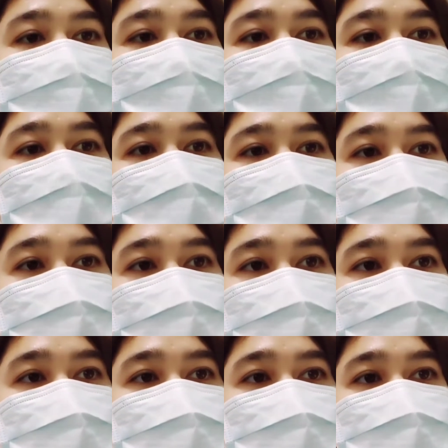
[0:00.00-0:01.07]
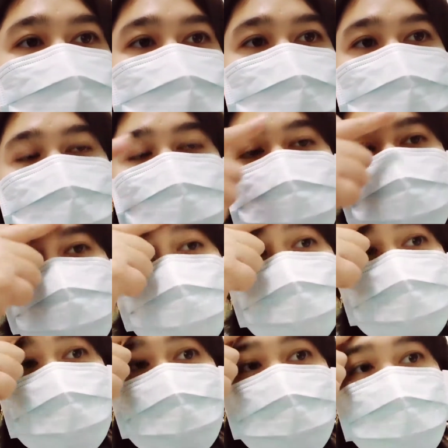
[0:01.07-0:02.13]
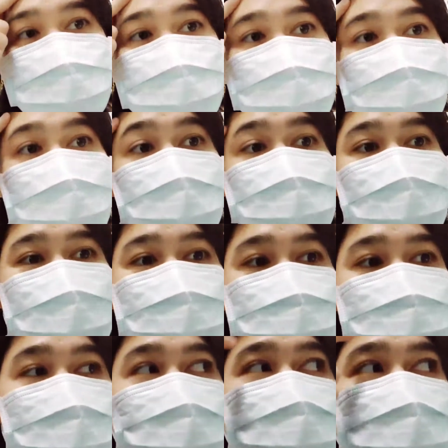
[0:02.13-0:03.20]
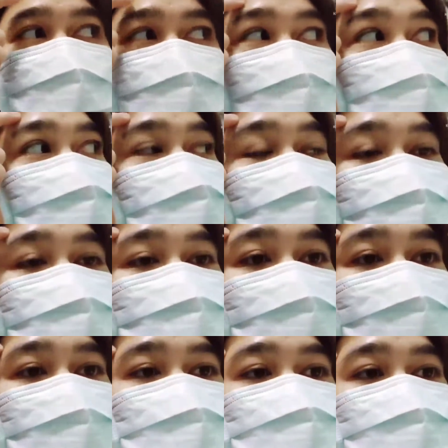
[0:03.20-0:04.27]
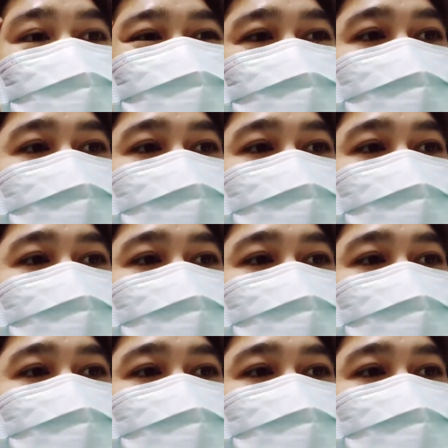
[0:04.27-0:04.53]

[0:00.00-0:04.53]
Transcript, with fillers: orang kantoran udah uh, pada makan siang gitu tapi ini masih ramai juga sih